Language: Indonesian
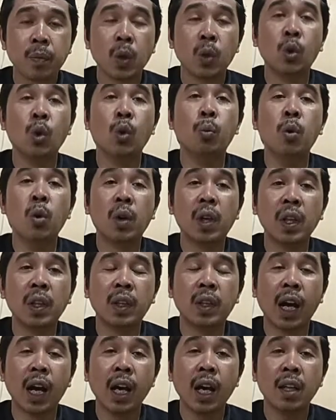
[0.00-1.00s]
tubuh
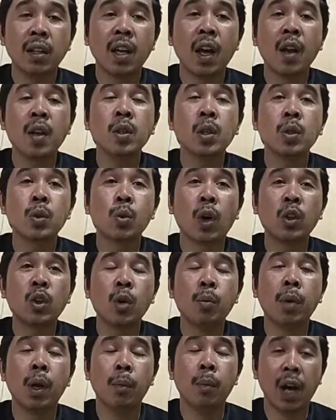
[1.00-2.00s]
kita dari sesuatu
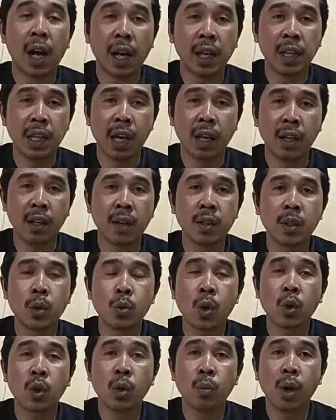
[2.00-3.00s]
yang berbahaya, dari
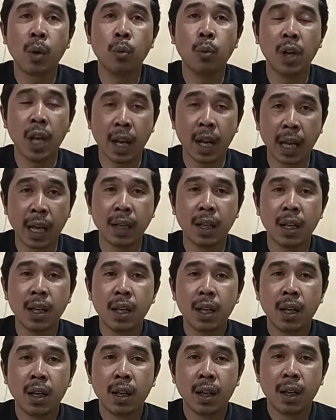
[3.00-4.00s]
sesuatu yang bermudarat.
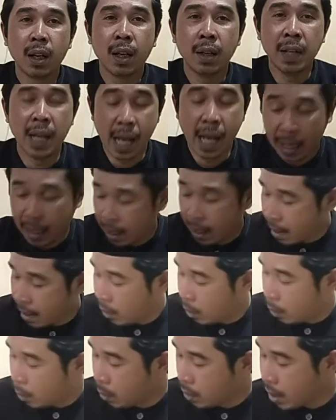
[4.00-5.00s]
Nah, karena
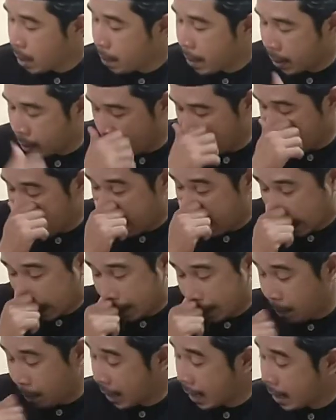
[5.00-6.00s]
itu sahabatku pada
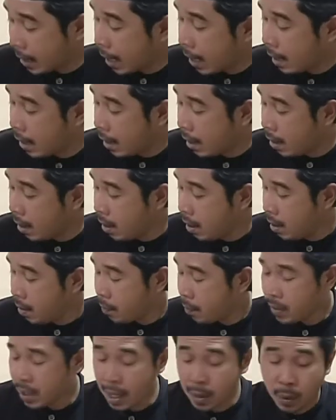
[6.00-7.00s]
kesempatan kali ini
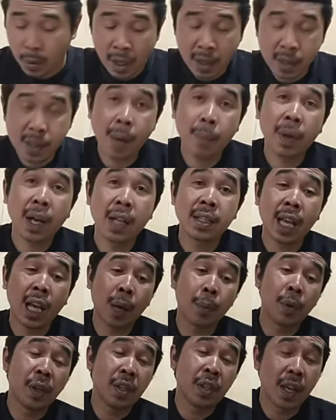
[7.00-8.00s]
saya sudah siapkan saya
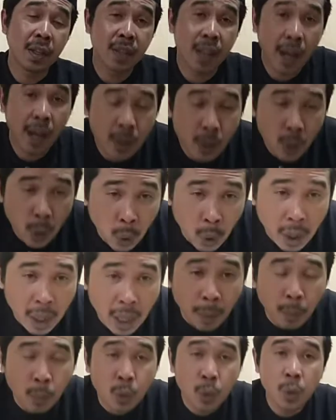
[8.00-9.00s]
akan suatu
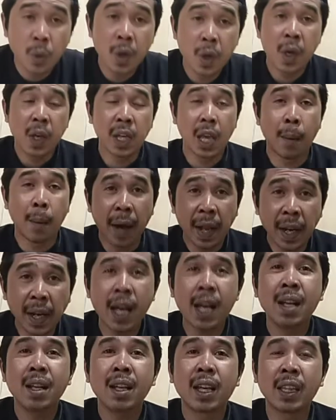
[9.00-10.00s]
ilmu yang mana
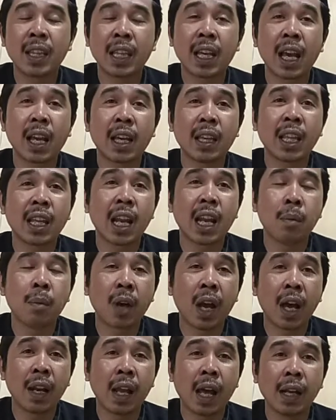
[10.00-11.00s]
ketika kita dalam
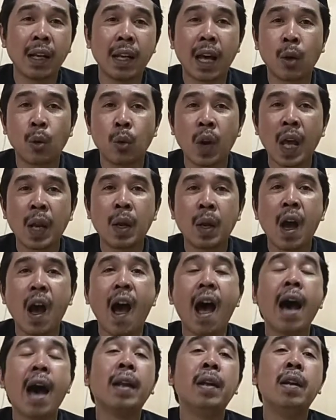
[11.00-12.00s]
keadaan darurat
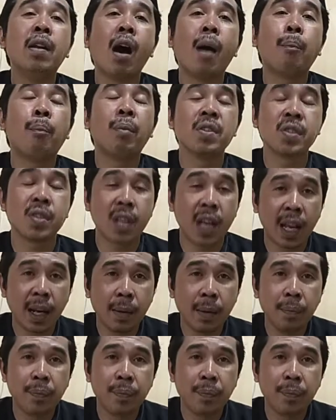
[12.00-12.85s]
ada pesan,